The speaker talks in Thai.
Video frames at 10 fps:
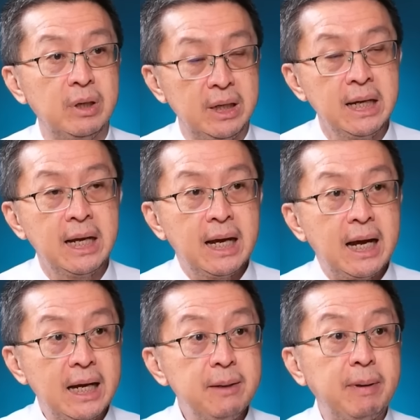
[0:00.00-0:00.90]
พวกนี้
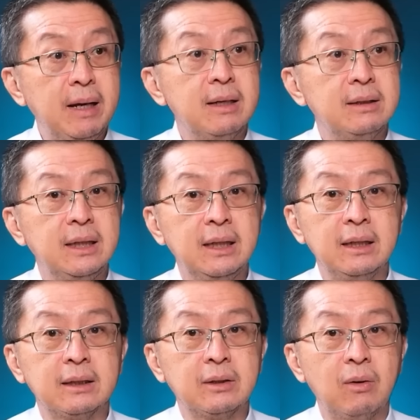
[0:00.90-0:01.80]
อันนี้เป็นเรื่องที่
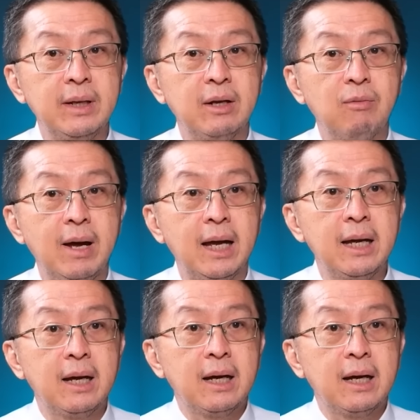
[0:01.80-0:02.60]
ต้องเรียนว่า